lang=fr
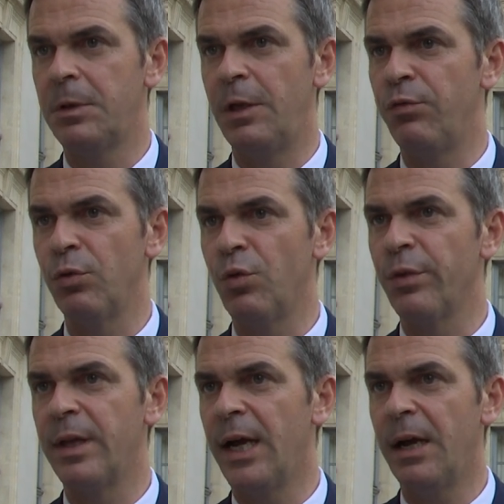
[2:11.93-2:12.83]
qui font le
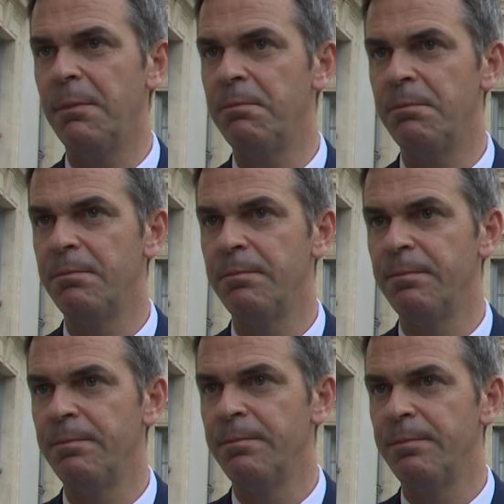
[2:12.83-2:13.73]
constat,
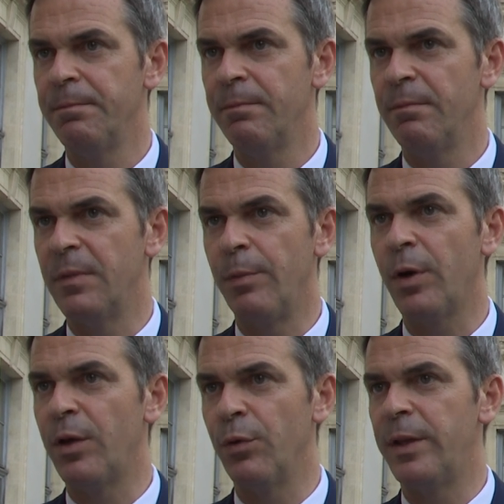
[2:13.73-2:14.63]

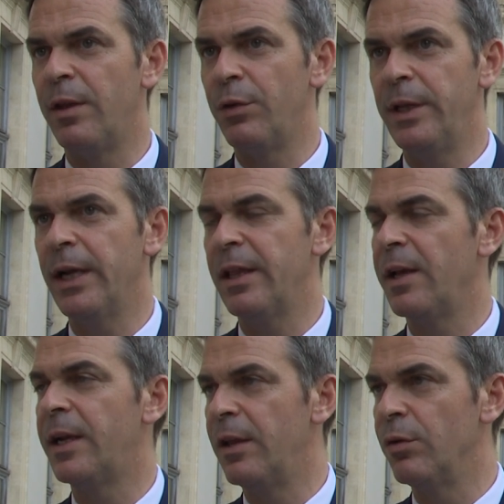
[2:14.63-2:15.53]
d'abord qu'ils ont été solidaires les uns
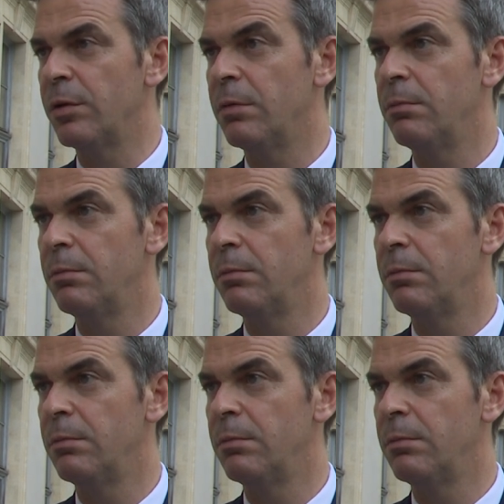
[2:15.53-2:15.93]
avec les autres.